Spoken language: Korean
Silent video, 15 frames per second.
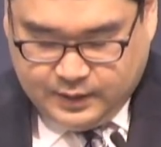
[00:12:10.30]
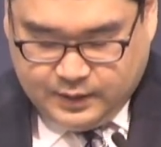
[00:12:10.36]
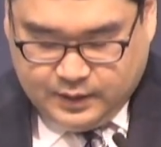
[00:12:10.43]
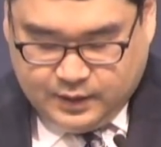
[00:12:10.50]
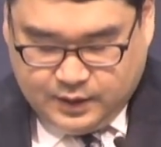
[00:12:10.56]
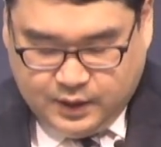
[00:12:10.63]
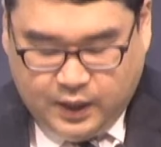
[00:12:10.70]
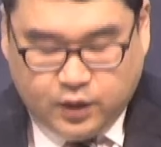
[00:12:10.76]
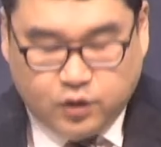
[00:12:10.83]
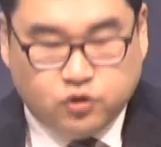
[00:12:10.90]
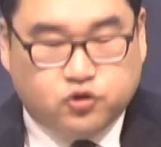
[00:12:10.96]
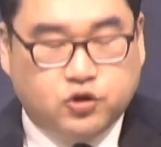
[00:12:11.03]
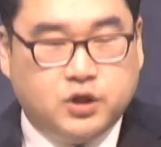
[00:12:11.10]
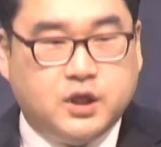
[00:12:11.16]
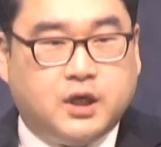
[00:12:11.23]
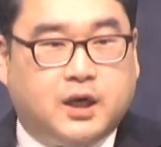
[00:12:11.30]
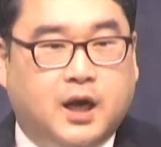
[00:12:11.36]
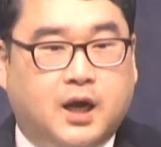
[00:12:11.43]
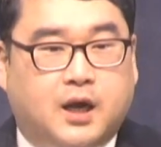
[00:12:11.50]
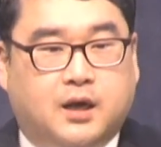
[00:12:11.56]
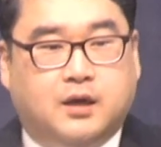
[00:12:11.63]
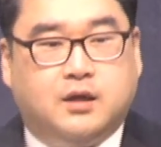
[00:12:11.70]
일행을
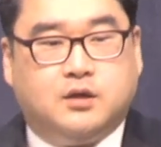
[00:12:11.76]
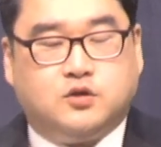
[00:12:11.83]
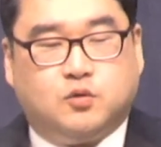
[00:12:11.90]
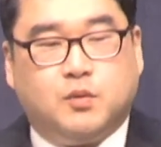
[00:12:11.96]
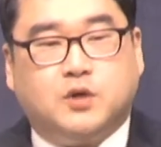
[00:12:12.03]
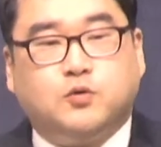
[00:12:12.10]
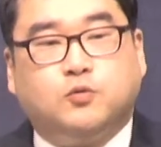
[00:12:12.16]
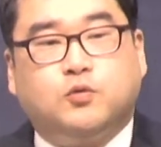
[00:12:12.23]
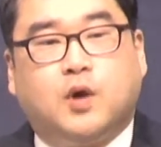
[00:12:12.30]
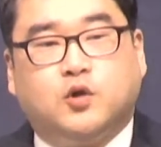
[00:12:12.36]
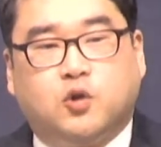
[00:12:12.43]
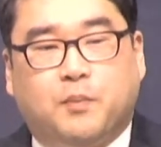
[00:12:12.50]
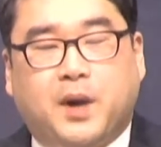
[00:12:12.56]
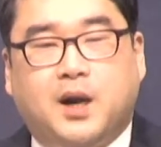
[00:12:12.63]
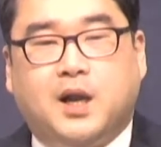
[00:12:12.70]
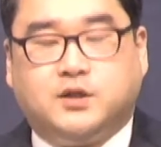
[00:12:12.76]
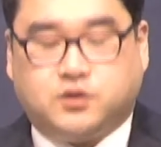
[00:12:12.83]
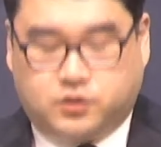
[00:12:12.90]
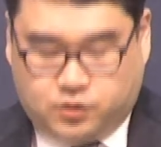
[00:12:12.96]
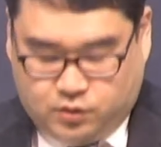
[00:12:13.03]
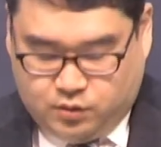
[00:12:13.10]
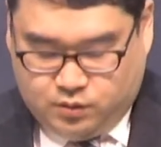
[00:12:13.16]
줄이니까 정말 속도가 더
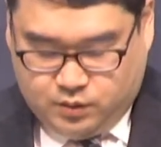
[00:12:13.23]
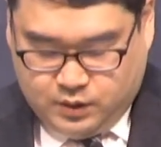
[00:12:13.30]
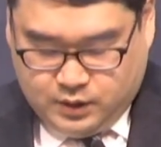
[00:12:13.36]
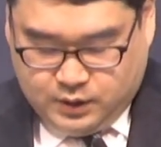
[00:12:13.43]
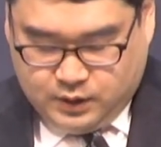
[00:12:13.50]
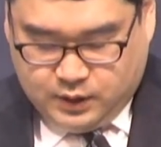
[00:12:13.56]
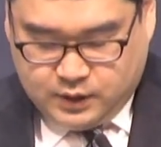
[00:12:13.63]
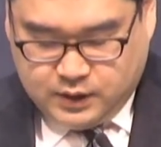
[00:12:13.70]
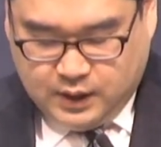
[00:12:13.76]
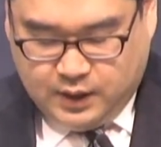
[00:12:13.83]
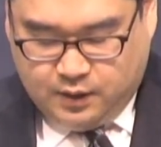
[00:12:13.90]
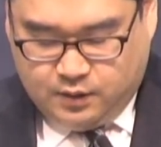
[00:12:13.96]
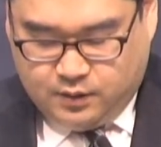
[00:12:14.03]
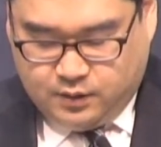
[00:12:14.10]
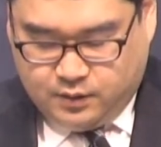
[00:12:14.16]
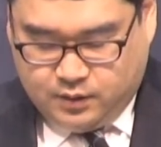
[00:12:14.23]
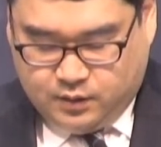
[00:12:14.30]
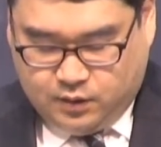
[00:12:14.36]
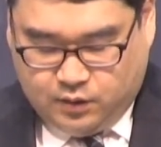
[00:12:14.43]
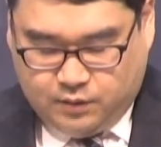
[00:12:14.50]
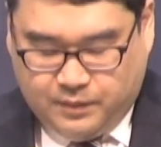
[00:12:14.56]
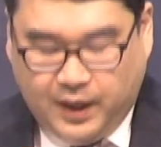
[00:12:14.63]
빨라져서 이제
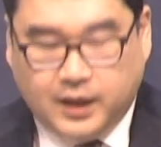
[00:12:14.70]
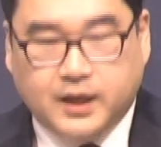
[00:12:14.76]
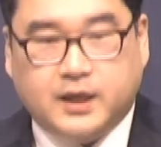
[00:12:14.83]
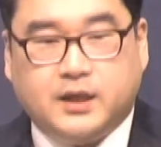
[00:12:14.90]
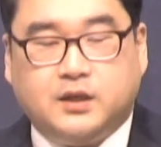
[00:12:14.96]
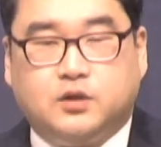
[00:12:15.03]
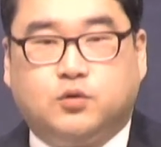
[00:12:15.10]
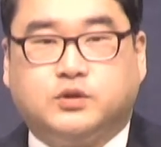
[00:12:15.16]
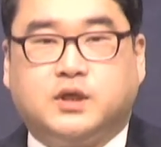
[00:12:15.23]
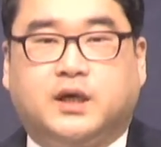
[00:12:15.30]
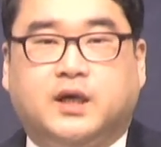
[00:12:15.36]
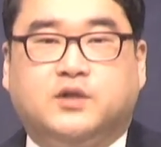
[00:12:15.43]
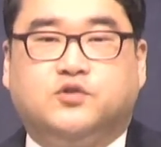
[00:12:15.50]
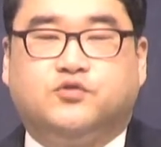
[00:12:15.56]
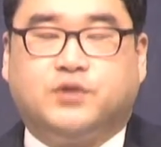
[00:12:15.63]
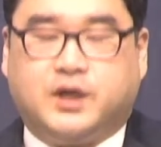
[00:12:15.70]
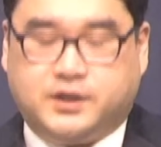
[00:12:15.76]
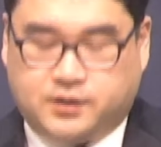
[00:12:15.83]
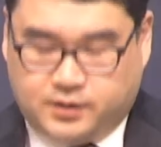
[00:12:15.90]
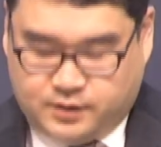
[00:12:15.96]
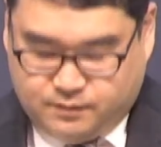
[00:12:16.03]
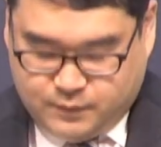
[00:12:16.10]
어, 빨리 도착할 수가
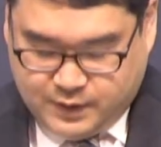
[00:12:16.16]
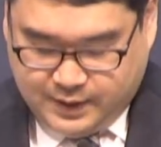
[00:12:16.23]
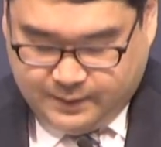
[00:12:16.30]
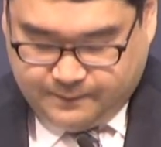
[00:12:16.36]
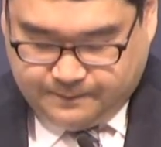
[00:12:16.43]
있었습니다.